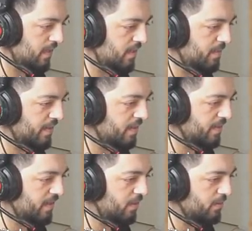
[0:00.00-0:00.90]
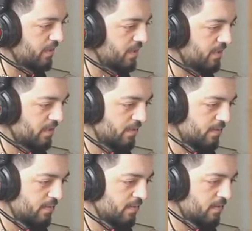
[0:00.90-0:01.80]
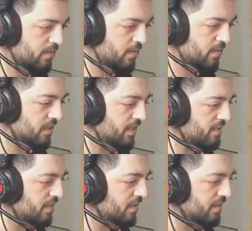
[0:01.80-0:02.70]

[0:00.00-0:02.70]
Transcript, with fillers: Ah bana bela olacak. Sait.